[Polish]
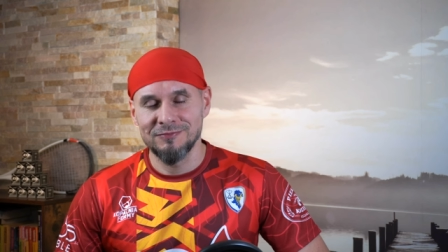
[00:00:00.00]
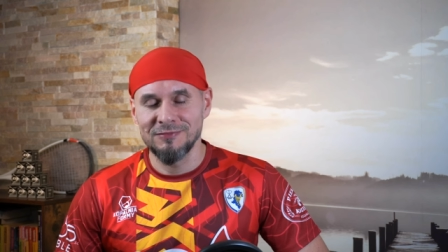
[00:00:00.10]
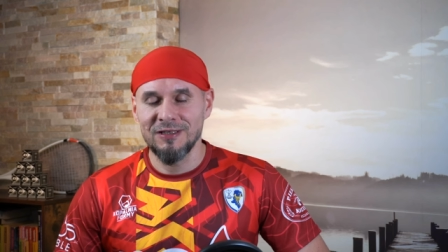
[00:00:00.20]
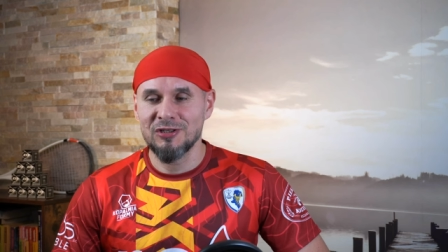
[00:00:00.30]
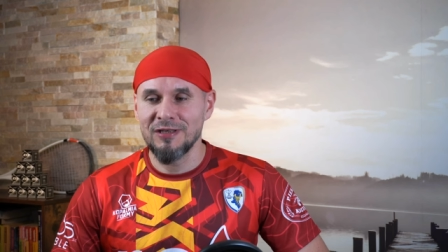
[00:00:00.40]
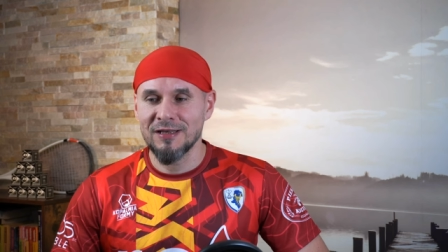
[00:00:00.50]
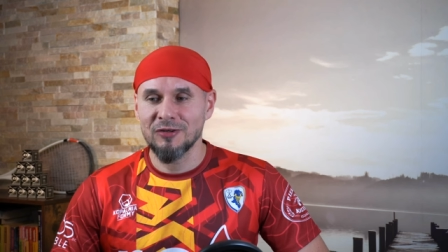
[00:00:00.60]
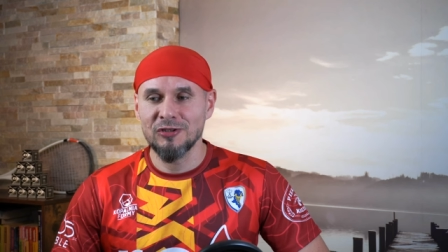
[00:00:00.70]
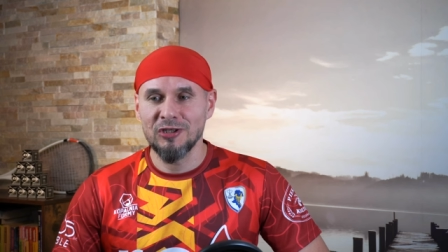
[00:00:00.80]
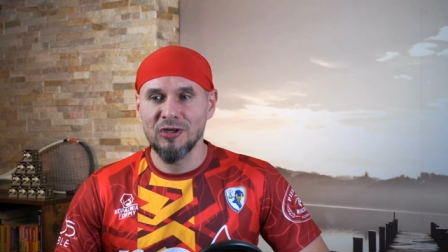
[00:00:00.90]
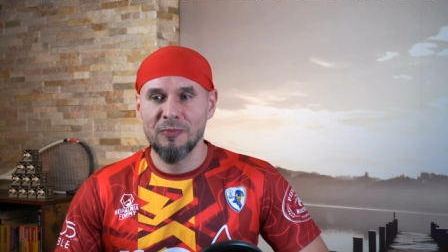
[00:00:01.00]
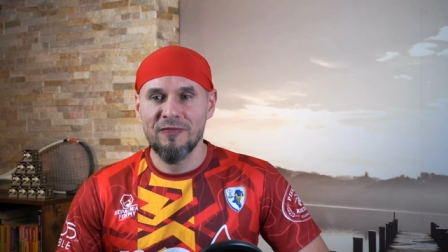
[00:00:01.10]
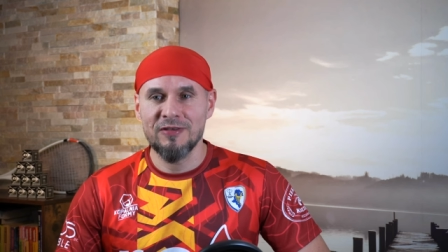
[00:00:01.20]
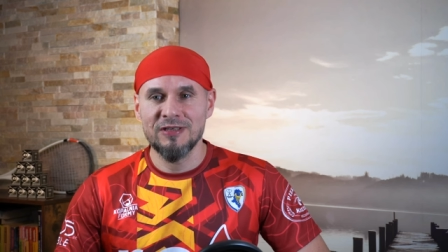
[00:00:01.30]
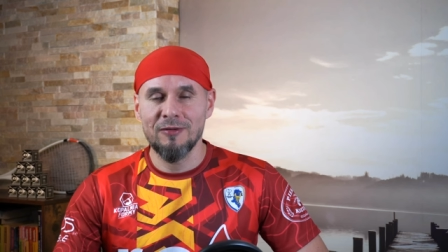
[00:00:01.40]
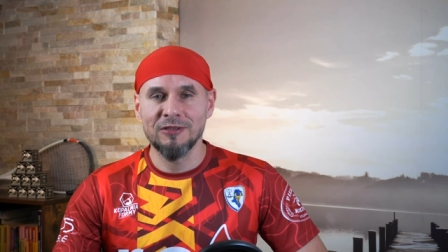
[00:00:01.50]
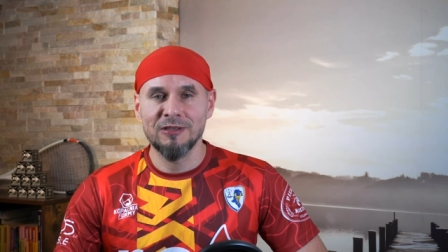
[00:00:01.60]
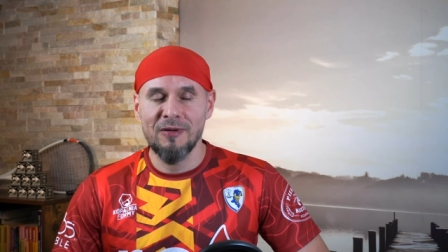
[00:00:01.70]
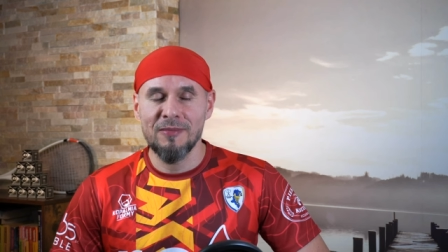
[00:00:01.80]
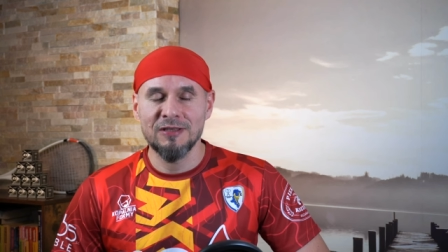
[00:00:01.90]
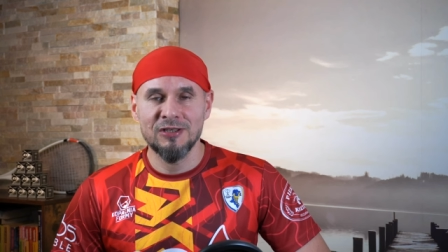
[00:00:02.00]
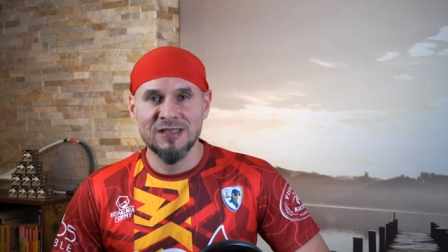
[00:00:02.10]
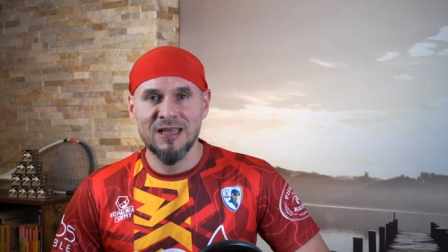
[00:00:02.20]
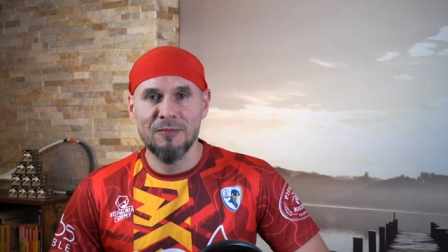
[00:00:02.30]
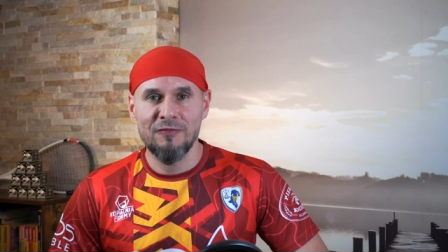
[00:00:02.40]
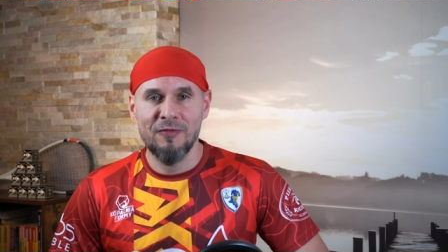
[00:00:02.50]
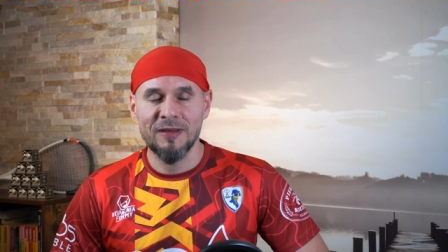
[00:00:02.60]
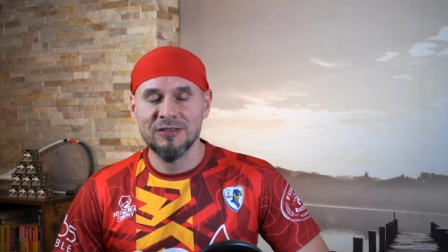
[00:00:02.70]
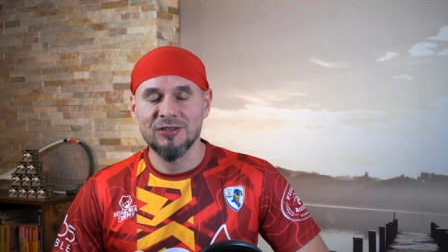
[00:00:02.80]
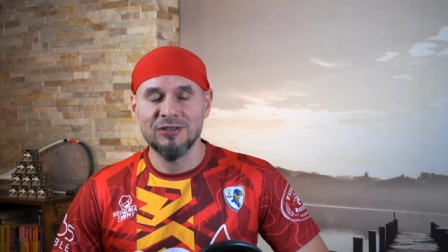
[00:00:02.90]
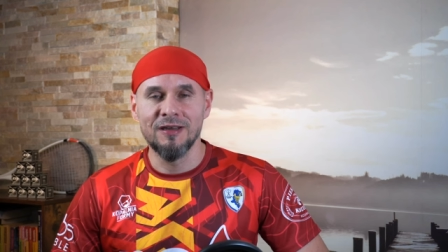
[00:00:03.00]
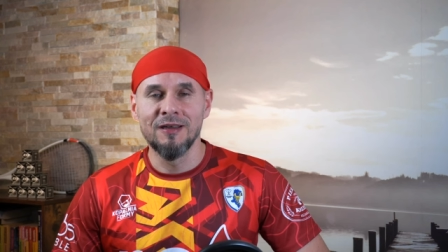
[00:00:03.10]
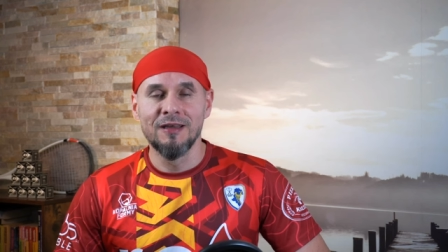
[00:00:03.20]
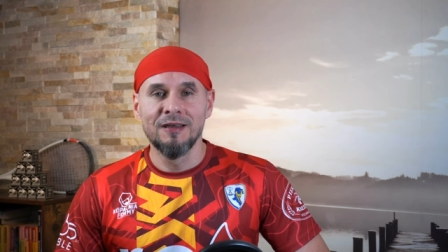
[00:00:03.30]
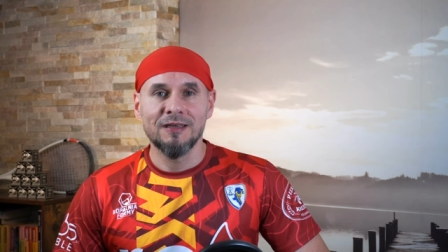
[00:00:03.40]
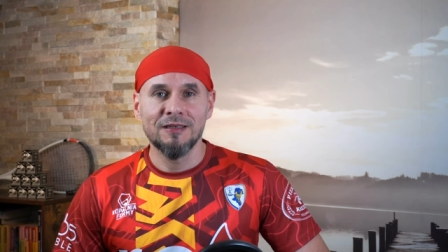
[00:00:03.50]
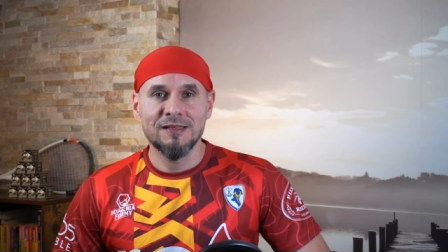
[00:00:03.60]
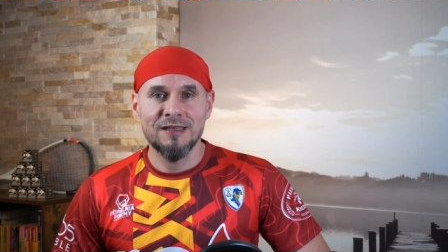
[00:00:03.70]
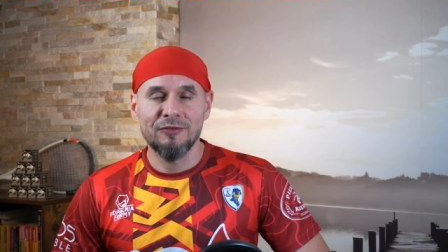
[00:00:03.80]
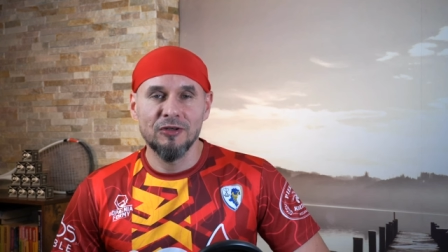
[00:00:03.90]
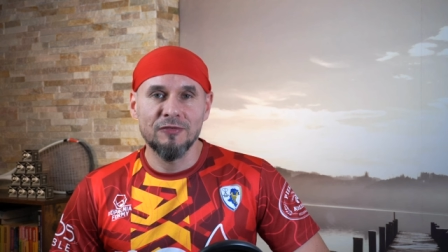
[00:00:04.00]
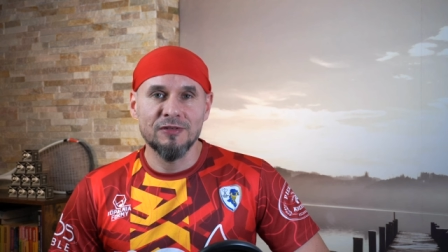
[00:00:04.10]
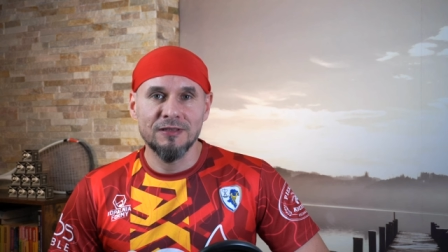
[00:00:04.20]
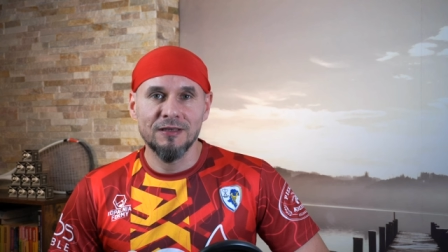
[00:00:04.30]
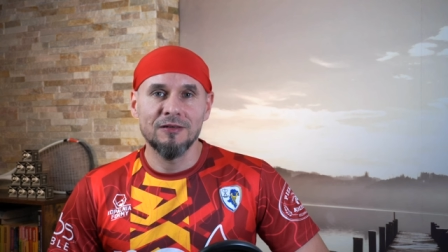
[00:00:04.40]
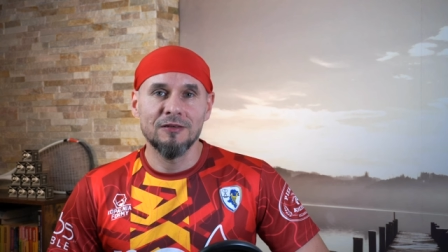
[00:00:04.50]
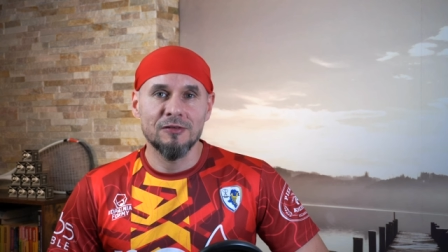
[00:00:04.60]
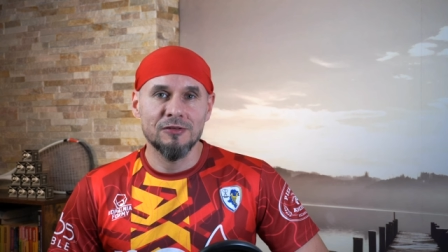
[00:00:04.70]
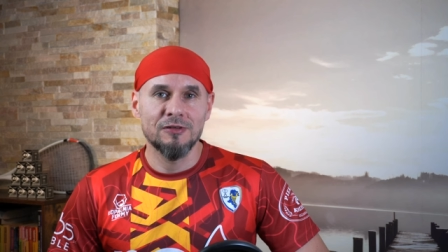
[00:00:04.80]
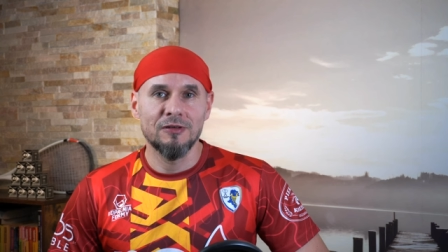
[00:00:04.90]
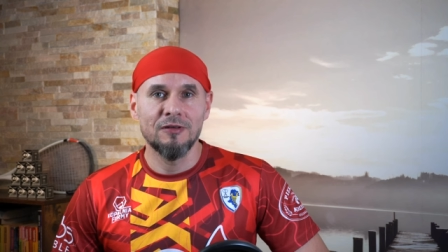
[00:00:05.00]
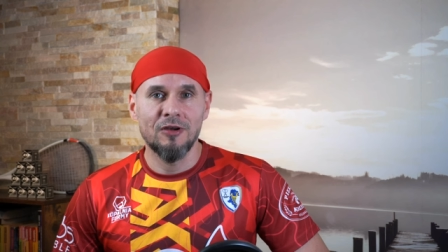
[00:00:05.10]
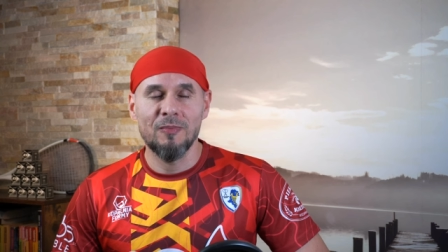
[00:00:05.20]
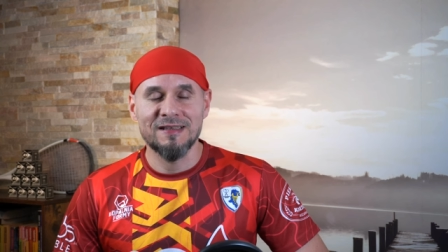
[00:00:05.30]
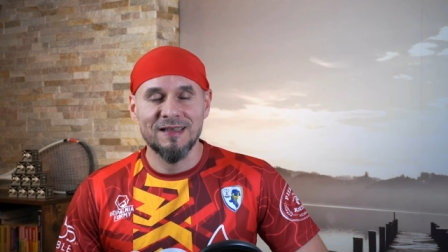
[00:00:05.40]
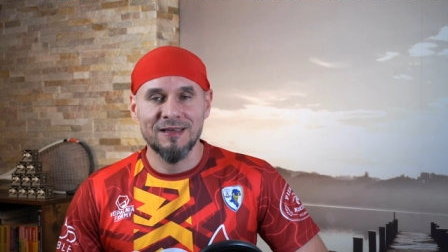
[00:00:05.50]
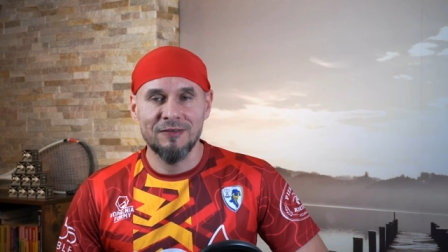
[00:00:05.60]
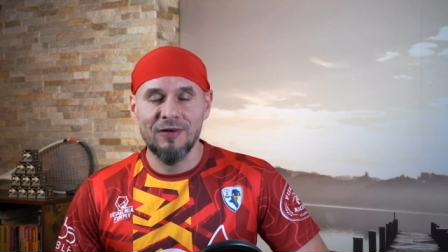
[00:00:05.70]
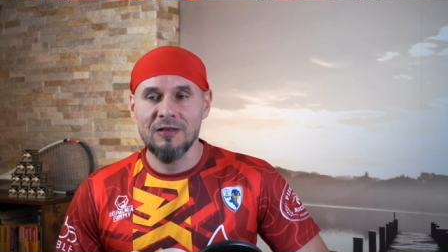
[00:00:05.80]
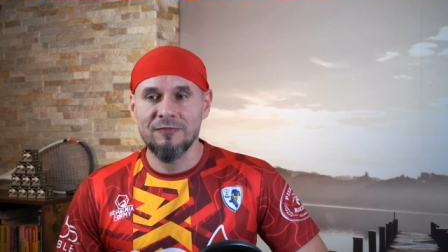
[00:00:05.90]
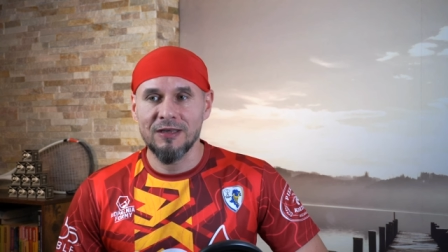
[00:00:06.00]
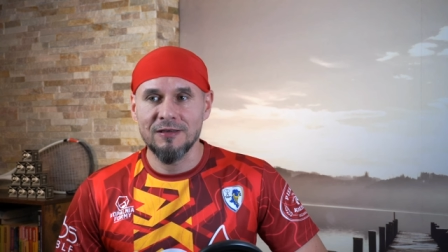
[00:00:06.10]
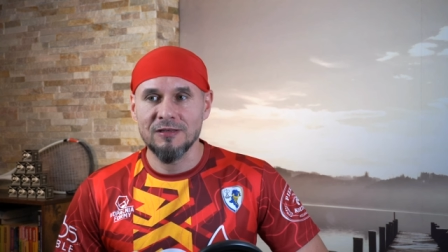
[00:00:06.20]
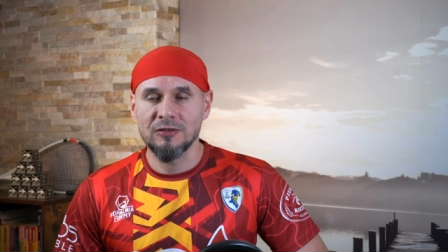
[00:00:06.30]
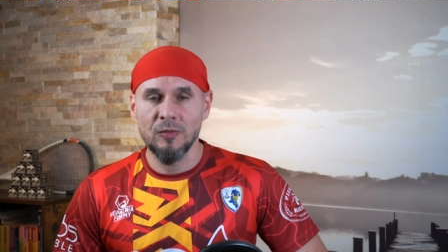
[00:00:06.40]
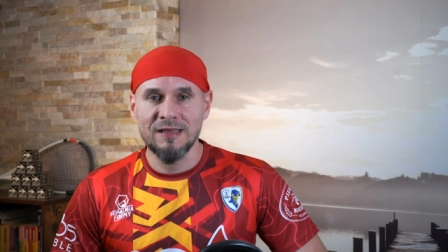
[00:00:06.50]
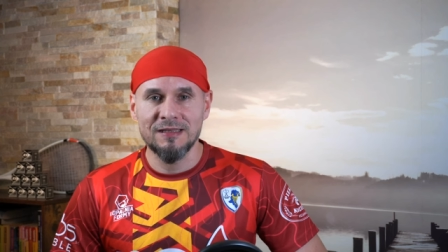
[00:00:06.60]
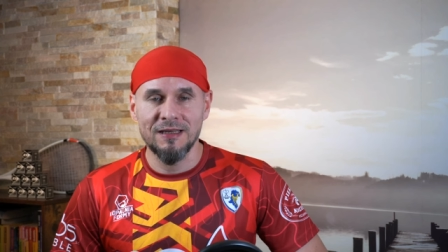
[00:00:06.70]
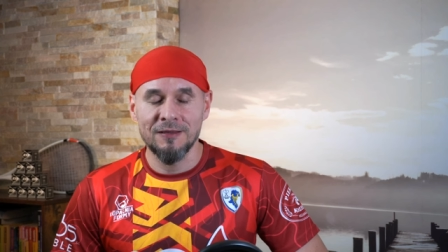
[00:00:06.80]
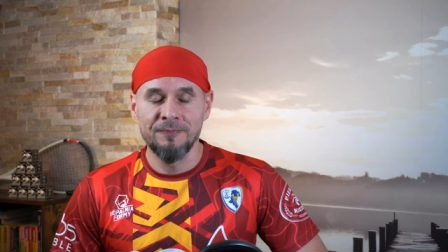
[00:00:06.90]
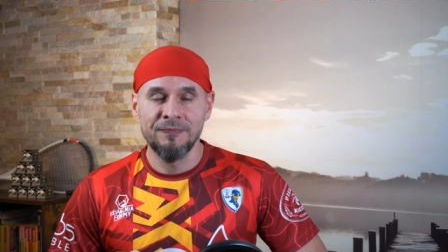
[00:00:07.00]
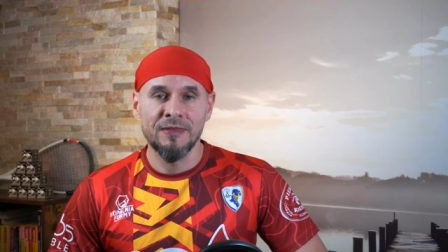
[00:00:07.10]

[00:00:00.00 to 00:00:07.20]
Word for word: Jeśli ja czegoś nie dopowiedziałem, to mam nadzieję, że sami wypatrzycie, kiedy zawodowcy tego cross e, loba zagrywają, w jakich sytuacjach